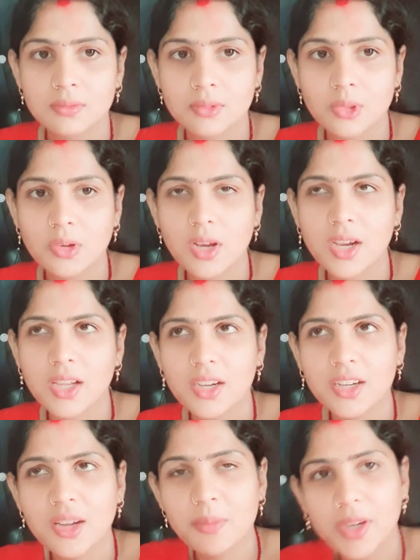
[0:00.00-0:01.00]
तो
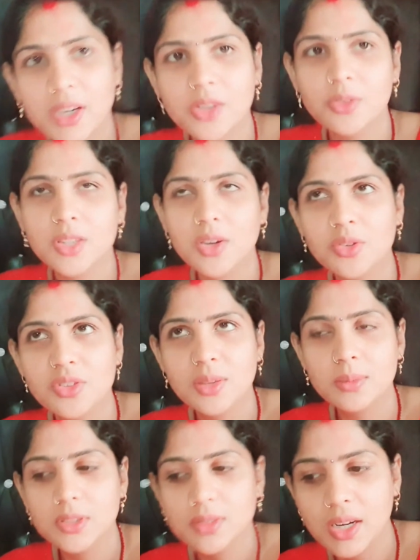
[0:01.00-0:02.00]
अकेले के लिए मन नहीं होता कुछ
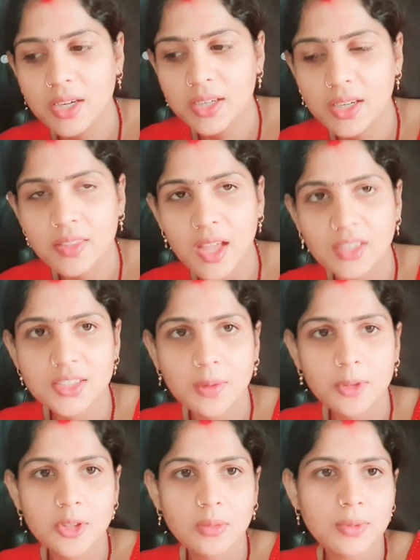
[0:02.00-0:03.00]
सब्जी बनाने के लिए दाल
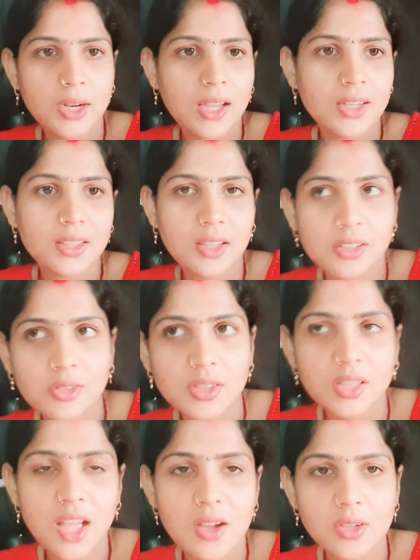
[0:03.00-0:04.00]
चावल तो हम बना लेते हैं
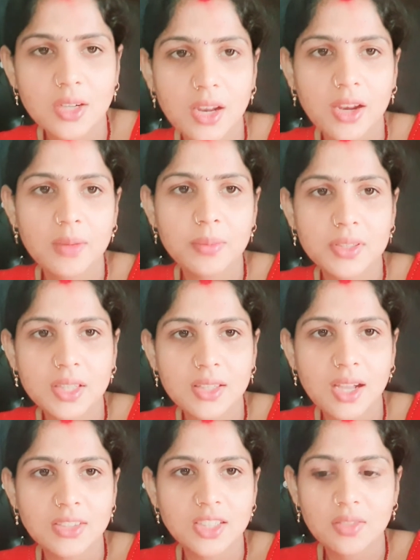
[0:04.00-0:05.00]
क्योंकि दिया को खिलाना पड़ता है
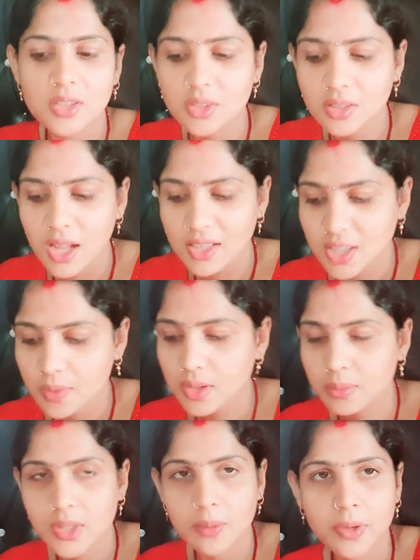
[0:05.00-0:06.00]
दाल चावल तो दाल
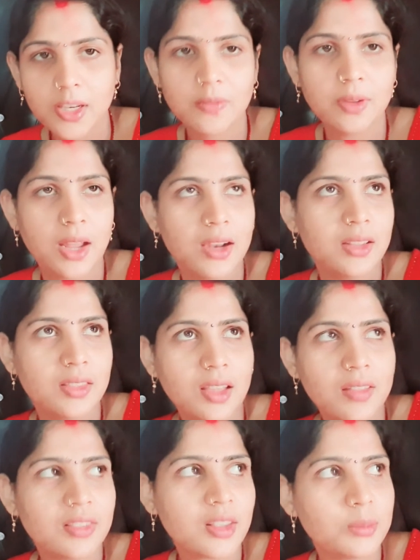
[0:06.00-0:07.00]
चावल हम सबके लिए बना लेते
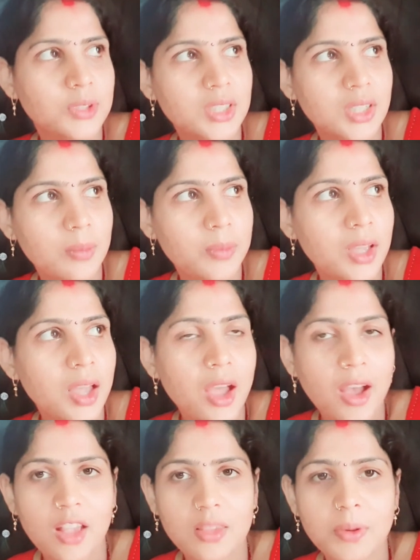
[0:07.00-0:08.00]
हैं सब्जी अभी
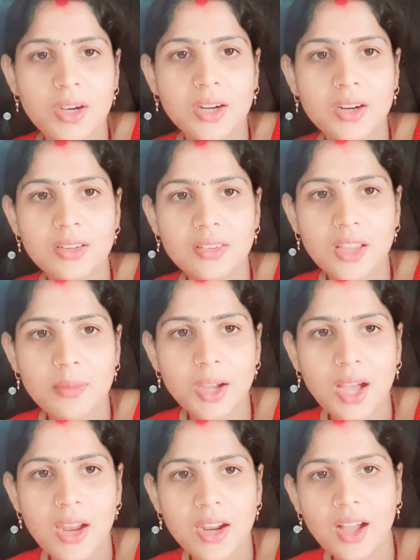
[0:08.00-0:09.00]
हस्बैंड अगर दिन
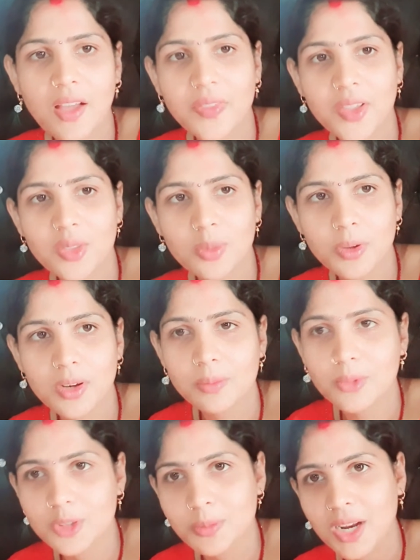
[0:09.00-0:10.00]
में खाना खाते हैं तो फिर
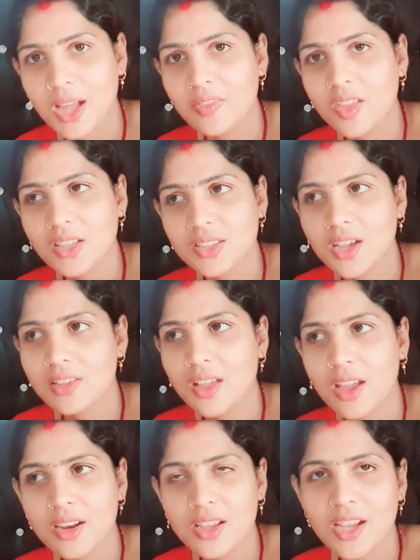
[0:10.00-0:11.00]
हम कुछ बनाते हैं अच्छा
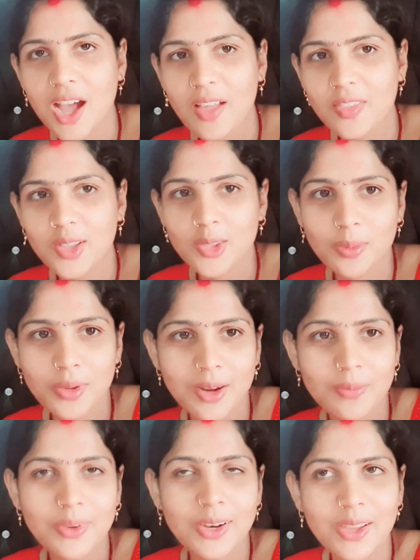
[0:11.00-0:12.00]
सा नहीं खाते तो
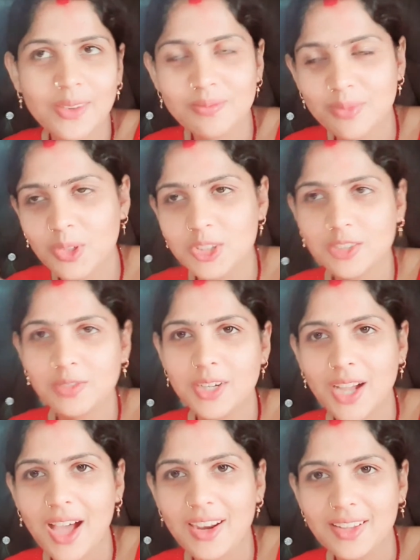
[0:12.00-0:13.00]
फिर अपने लिए कुछ
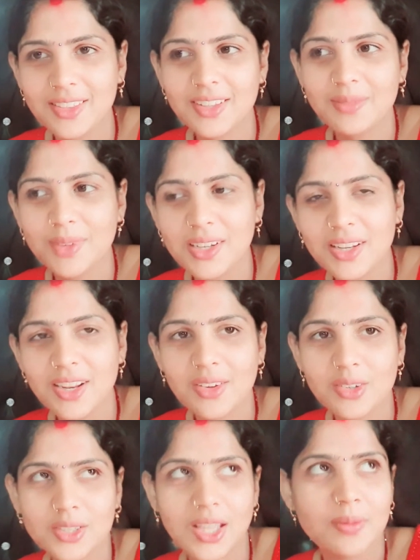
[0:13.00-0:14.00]
भी खा लेते हैं मन ही
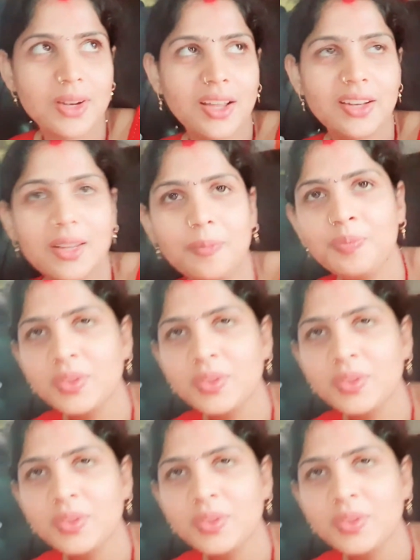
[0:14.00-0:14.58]
नहीं होता है बनाने